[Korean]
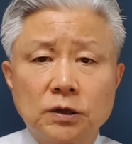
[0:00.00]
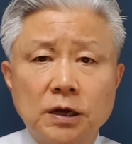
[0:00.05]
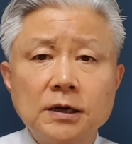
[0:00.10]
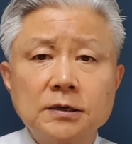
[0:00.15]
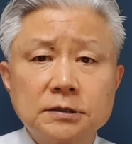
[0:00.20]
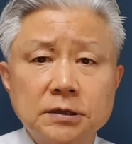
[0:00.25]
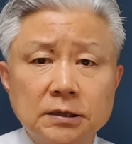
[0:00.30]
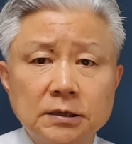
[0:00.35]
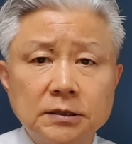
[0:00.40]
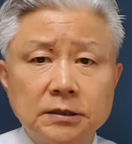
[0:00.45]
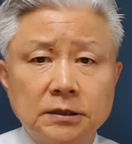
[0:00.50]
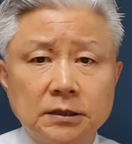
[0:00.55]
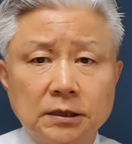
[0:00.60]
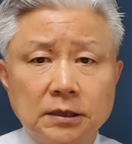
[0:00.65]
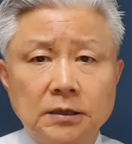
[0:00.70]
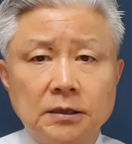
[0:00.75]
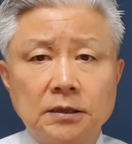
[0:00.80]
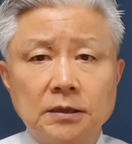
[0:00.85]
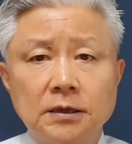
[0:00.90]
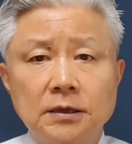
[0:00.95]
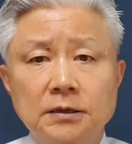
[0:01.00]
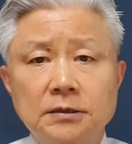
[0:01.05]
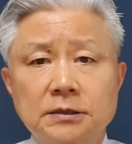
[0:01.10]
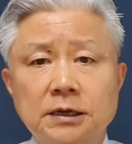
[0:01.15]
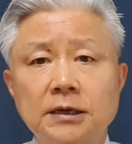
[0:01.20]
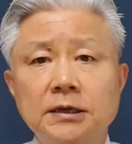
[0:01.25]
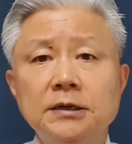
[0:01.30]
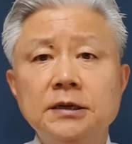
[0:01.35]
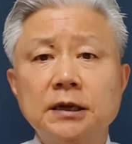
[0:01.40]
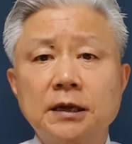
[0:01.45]
당선인
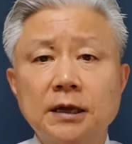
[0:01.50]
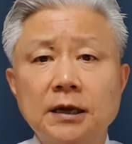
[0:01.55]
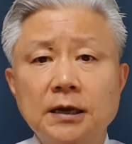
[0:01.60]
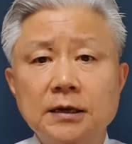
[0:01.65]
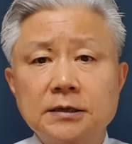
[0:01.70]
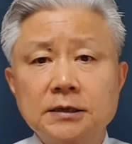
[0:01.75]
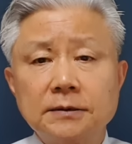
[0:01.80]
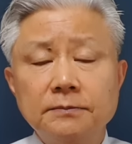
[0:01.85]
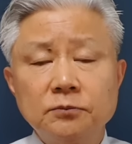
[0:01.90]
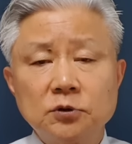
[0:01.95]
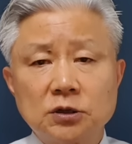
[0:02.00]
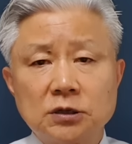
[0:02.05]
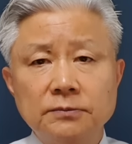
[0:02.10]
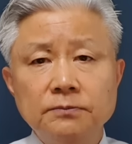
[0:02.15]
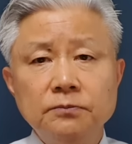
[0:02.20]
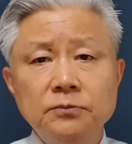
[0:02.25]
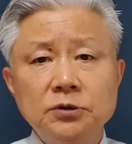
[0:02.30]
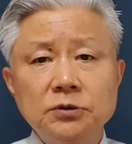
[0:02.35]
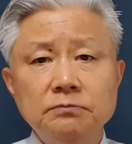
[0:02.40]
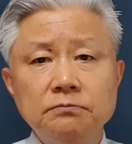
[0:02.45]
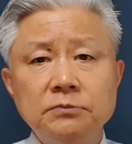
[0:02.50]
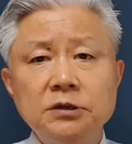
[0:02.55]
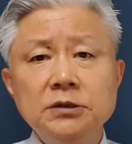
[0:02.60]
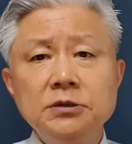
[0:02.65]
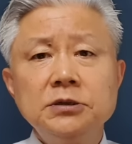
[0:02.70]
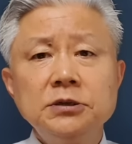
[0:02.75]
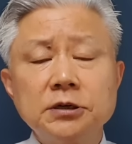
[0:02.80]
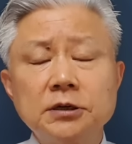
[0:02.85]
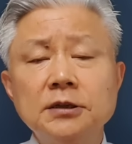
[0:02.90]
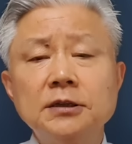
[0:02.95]
자 이렇게 지금
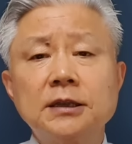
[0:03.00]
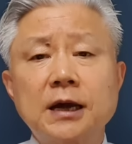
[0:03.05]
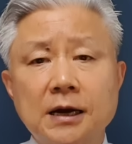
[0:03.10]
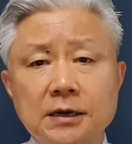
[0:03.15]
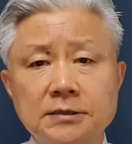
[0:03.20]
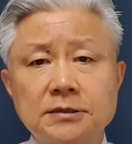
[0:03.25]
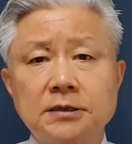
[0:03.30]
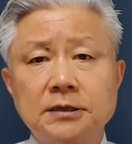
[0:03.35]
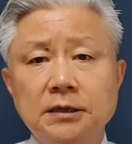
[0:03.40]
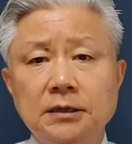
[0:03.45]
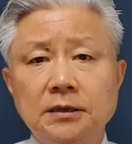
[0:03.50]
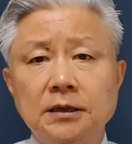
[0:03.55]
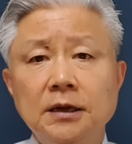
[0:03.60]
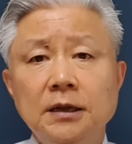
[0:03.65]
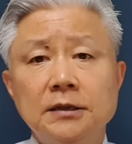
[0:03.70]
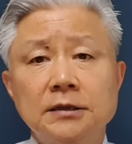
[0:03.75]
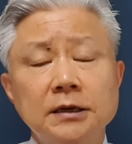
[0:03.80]
김민전 당선인